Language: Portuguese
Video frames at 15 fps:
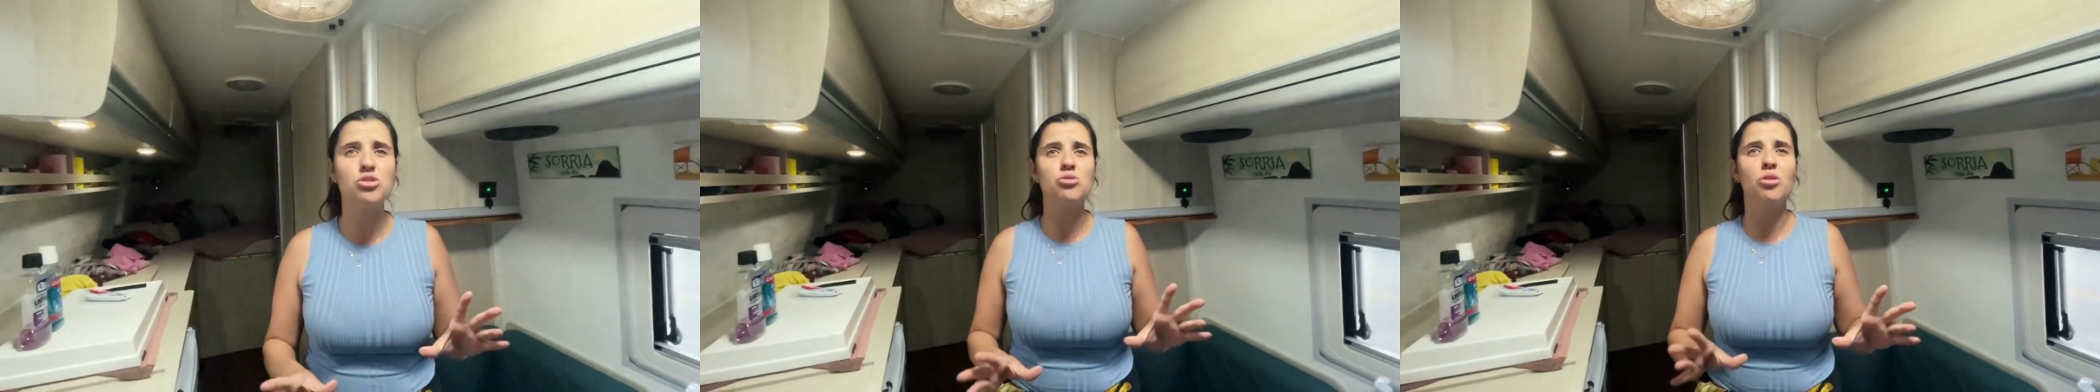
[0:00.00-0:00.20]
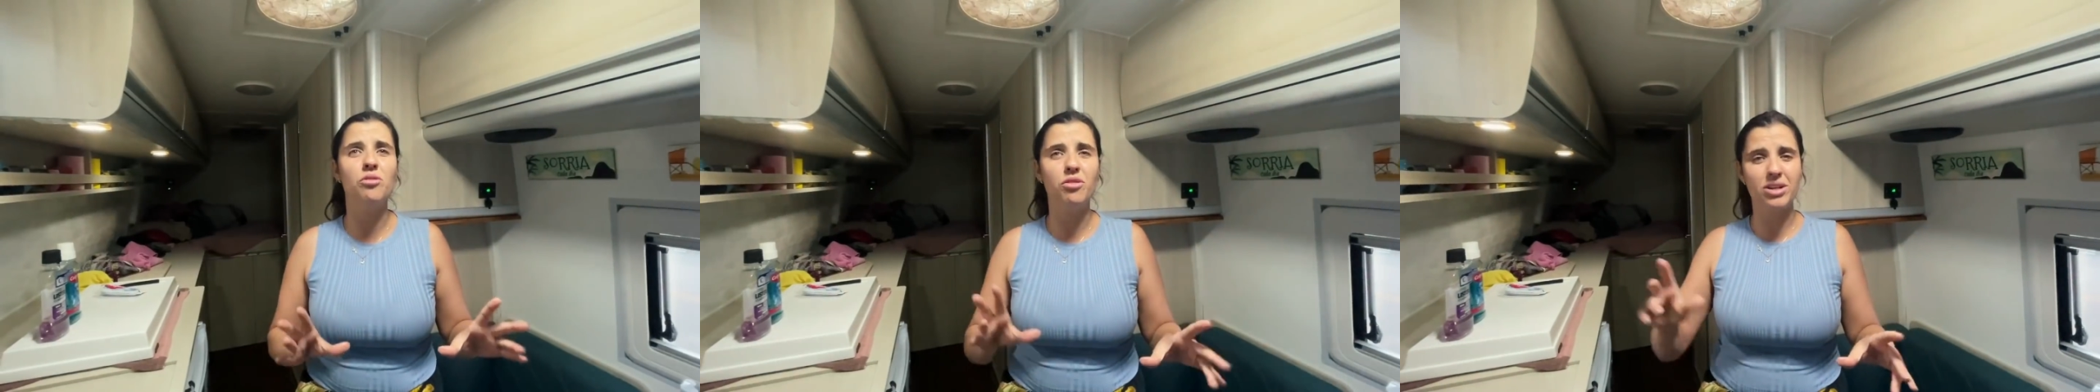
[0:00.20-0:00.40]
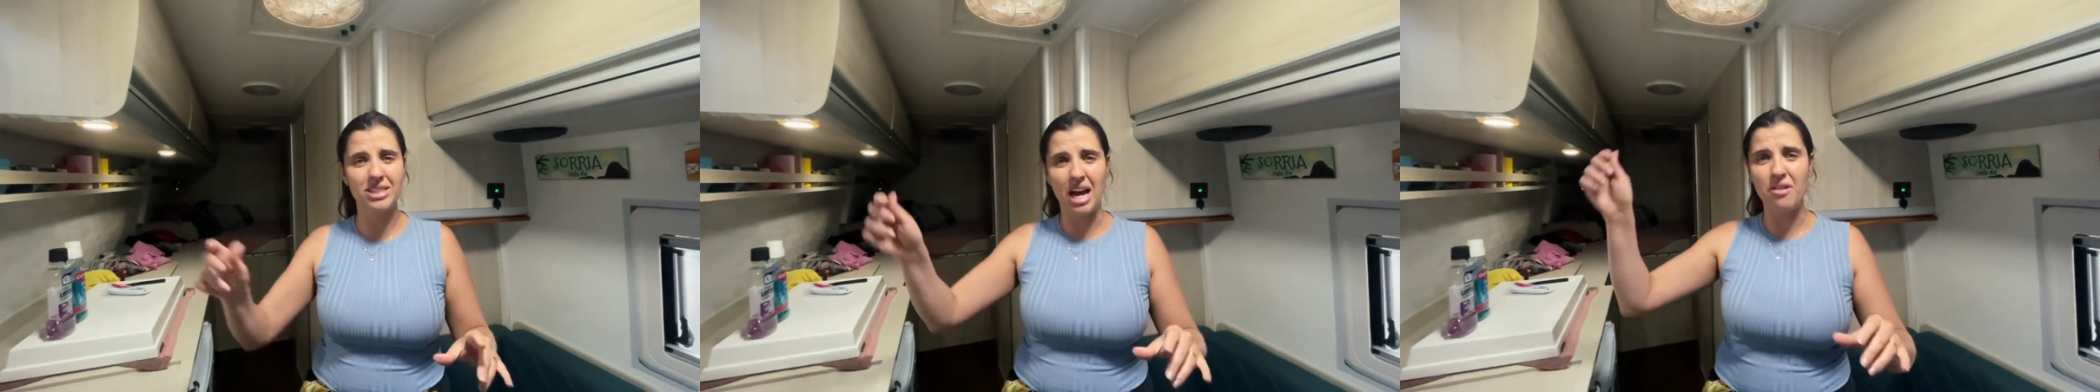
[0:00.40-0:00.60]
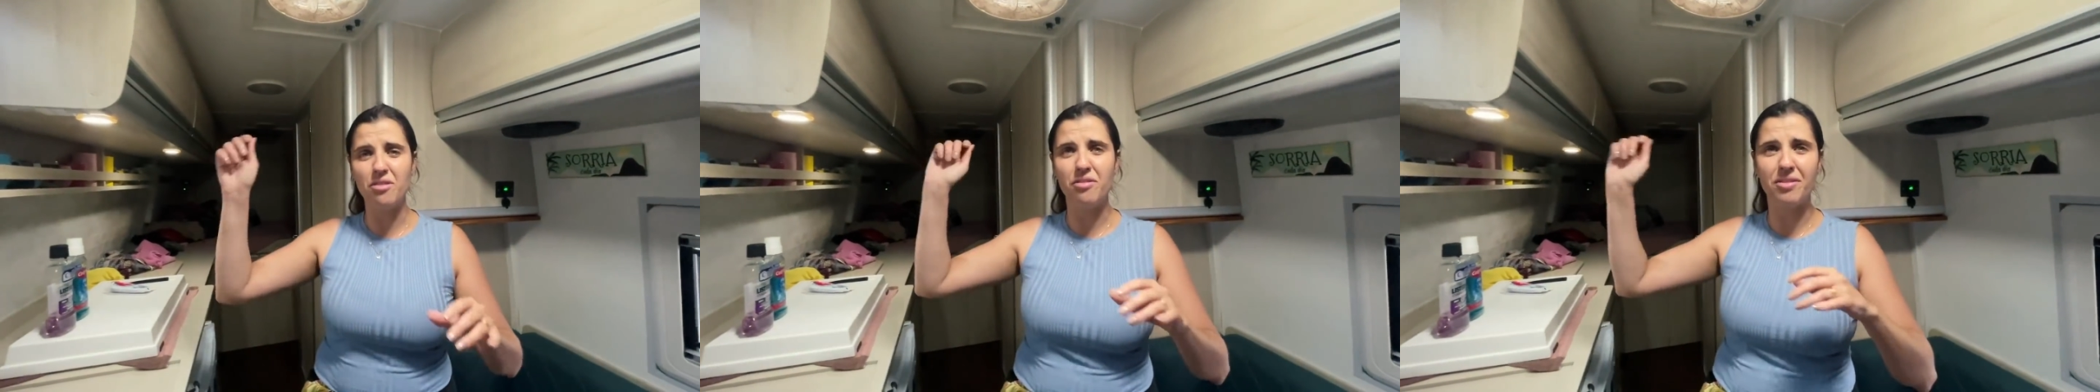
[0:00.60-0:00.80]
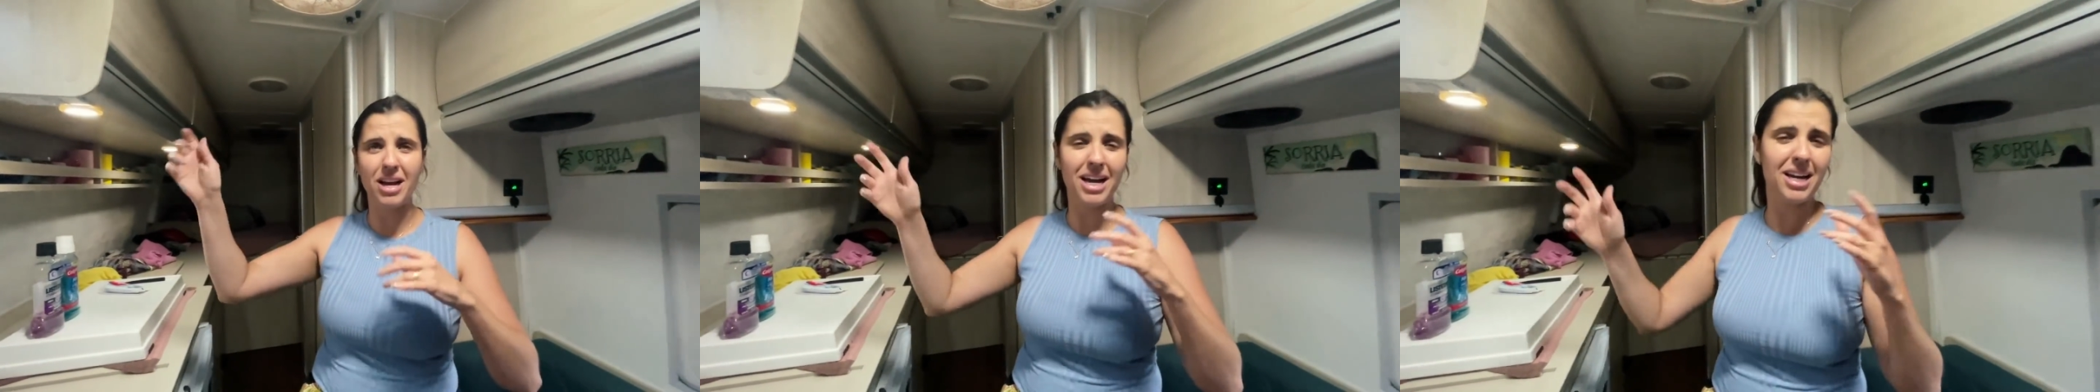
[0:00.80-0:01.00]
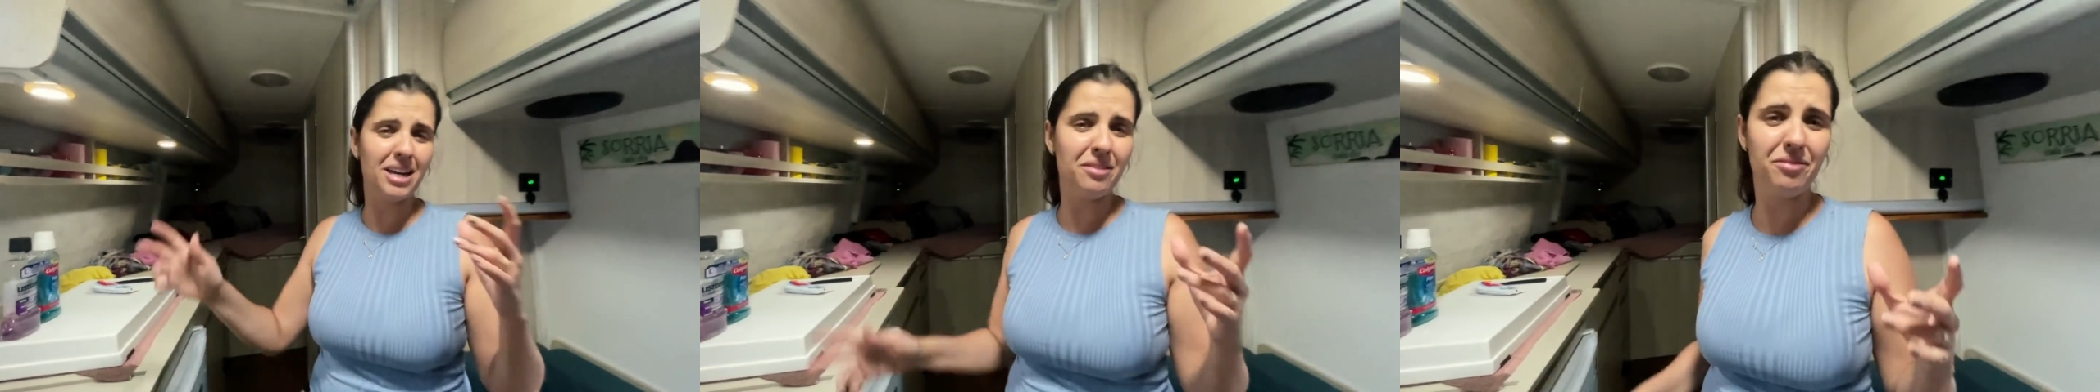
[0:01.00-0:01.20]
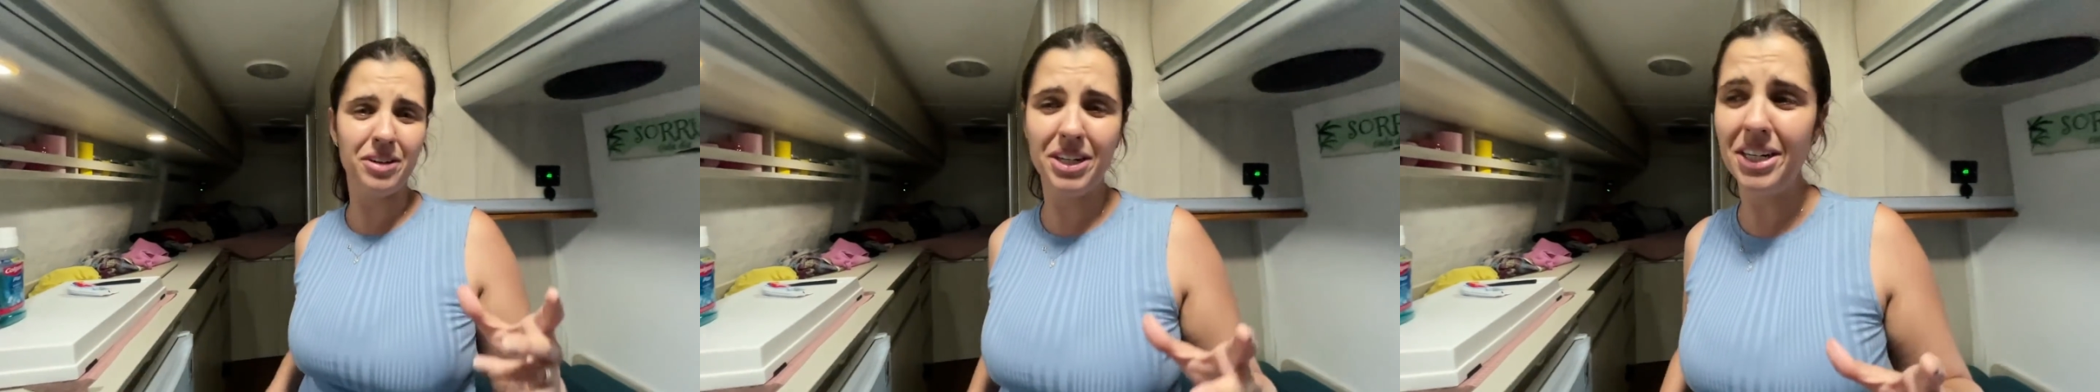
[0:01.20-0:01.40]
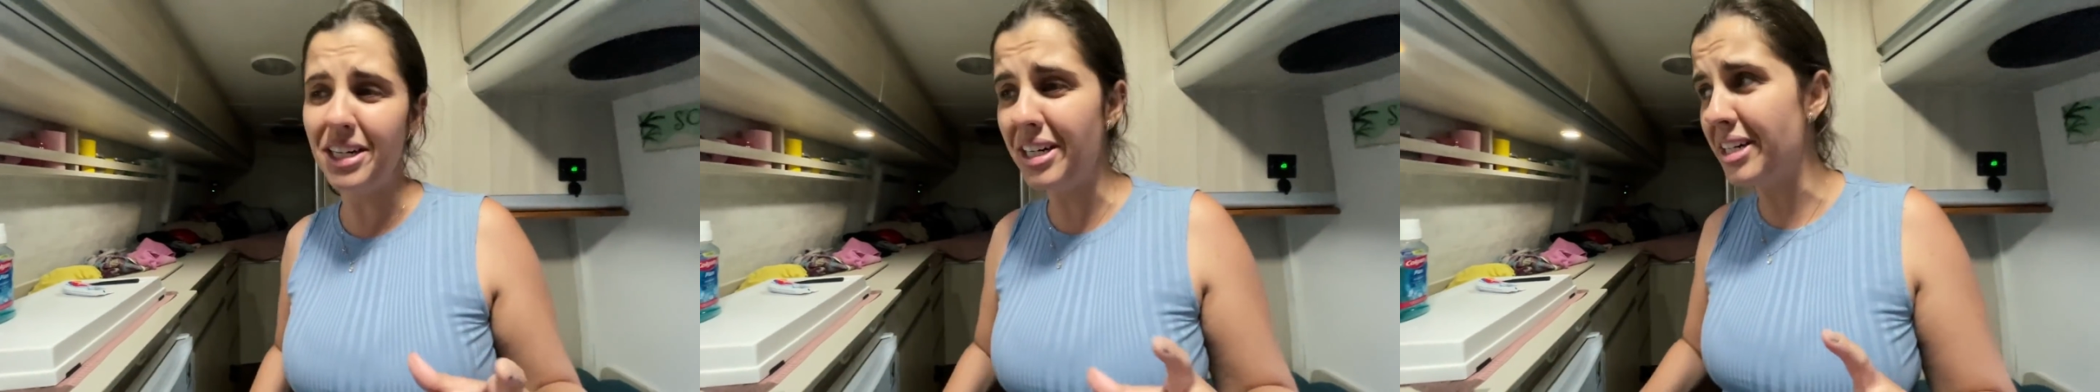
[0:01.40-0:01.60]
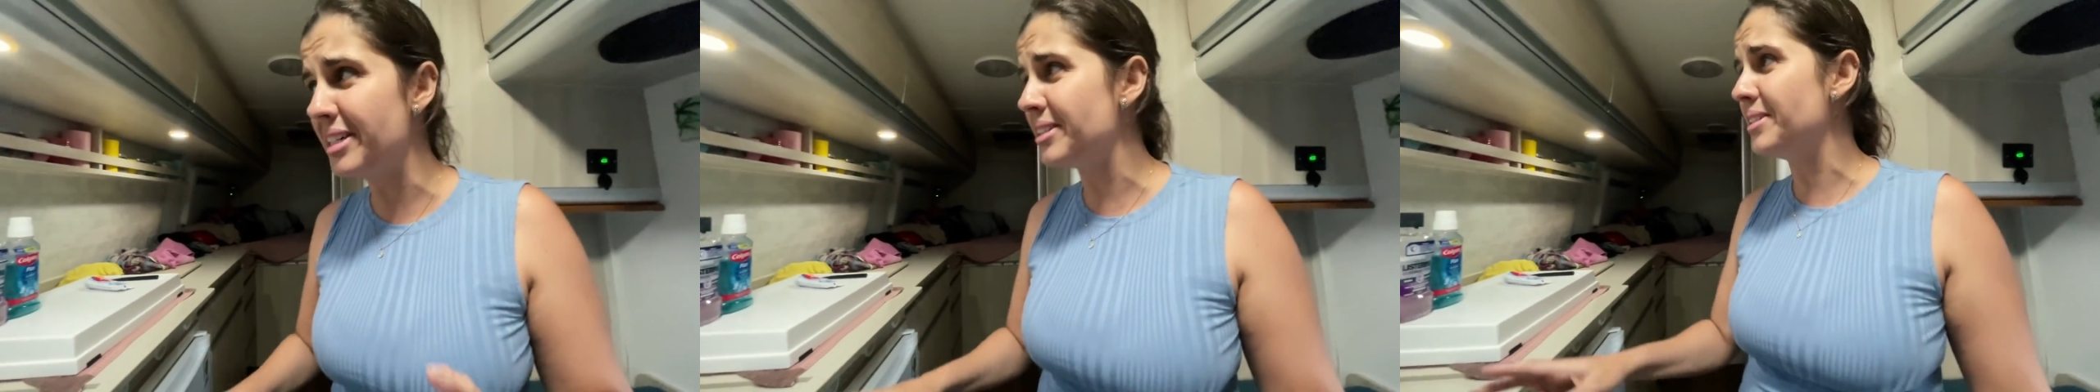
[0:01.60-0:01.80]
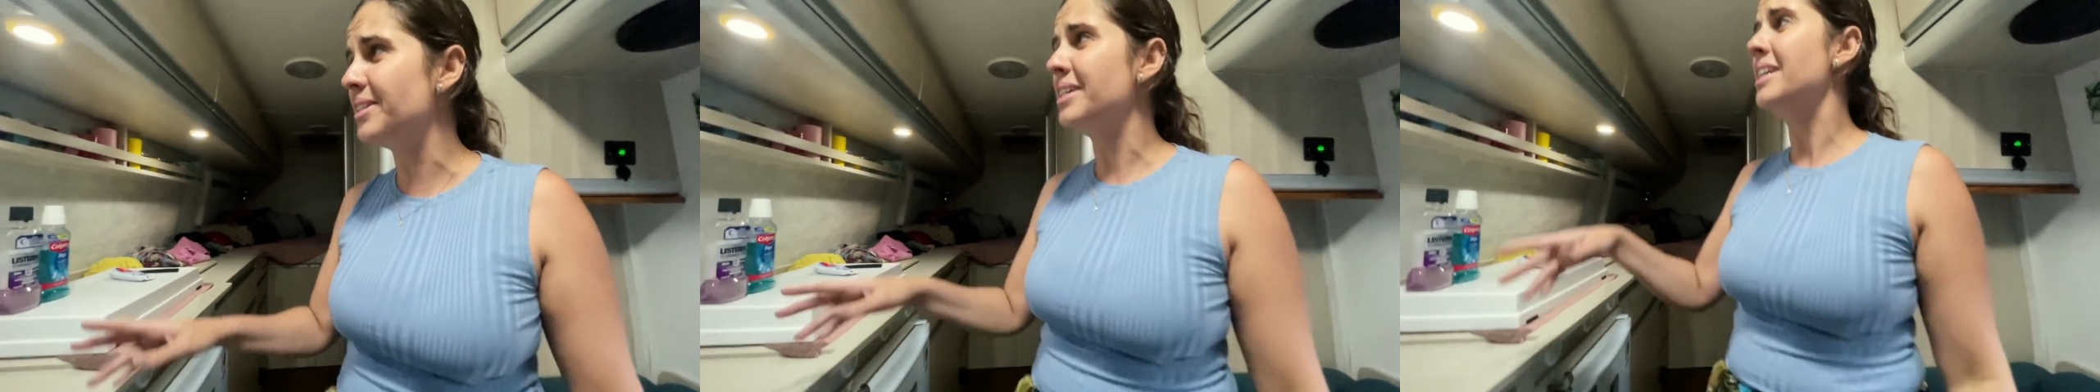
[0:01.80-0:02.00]
desconfortável ficar
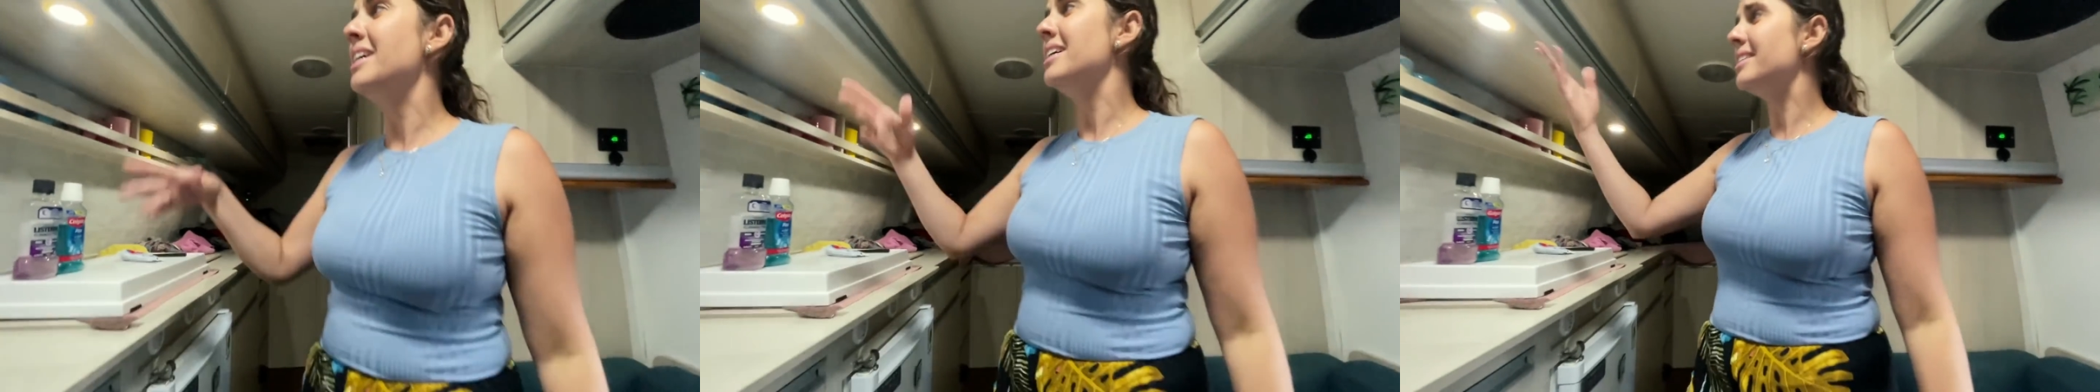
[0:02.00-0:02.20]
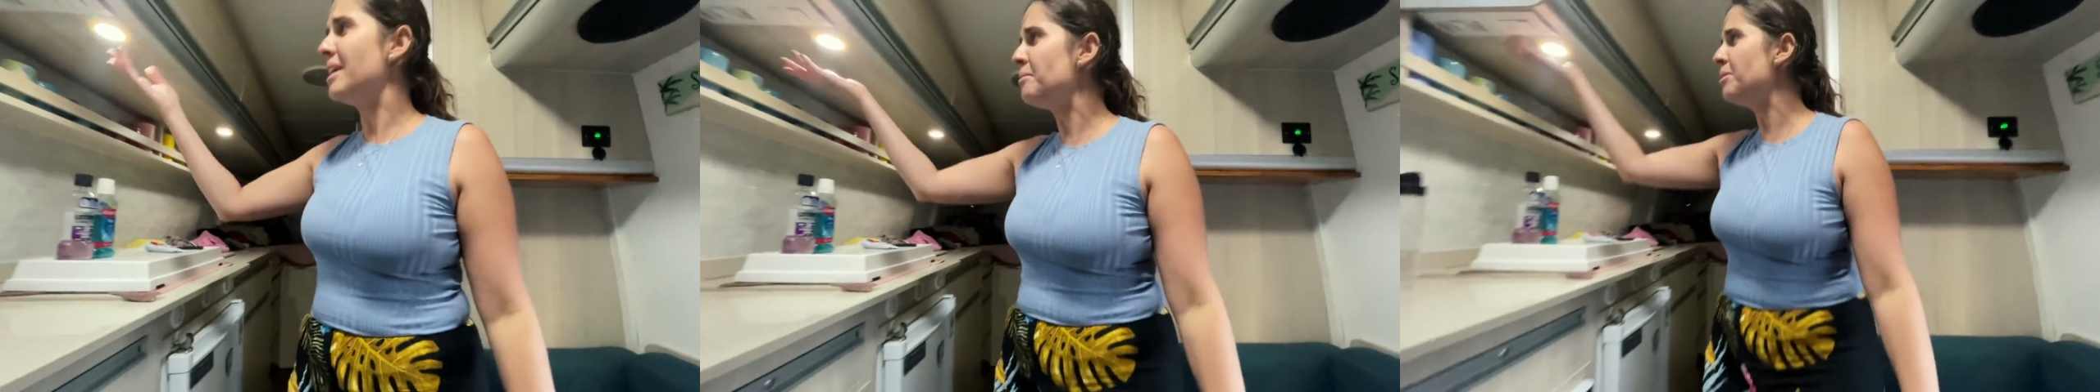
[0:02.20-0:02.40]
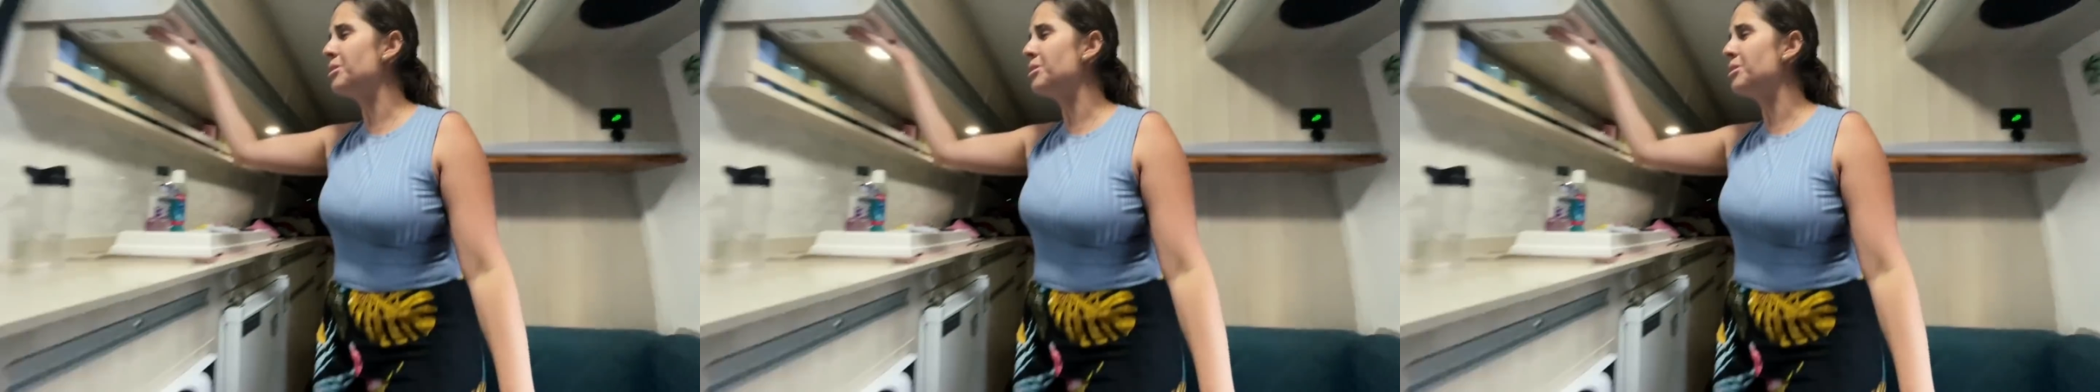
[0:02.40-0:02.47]
gravando. Tem